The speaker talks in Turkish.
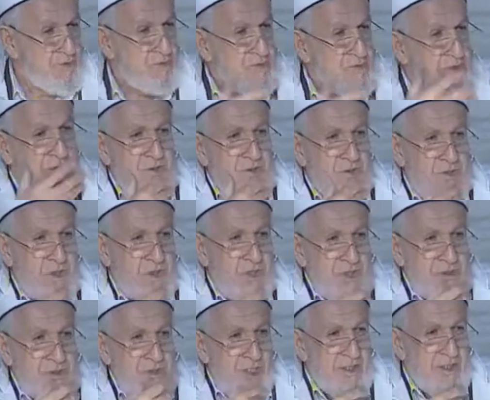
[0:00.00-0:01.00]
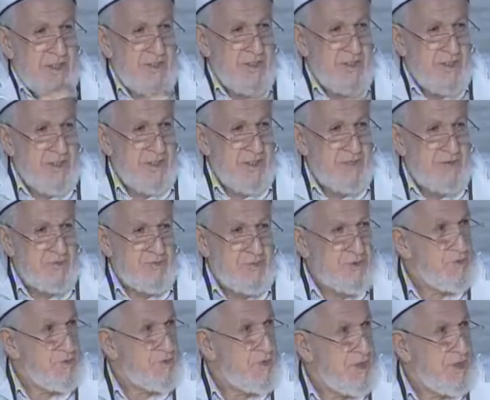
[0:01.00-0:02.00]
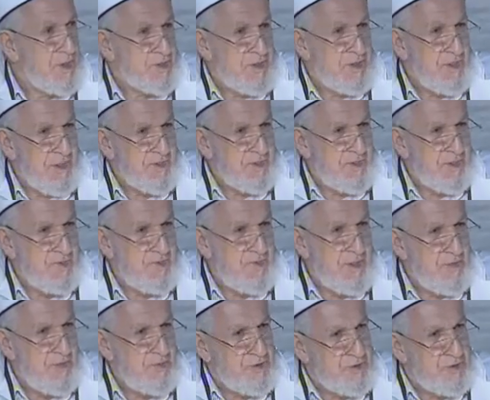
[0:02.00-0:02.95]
kumla sakalına karışmış, güneşli yatıyor. Ne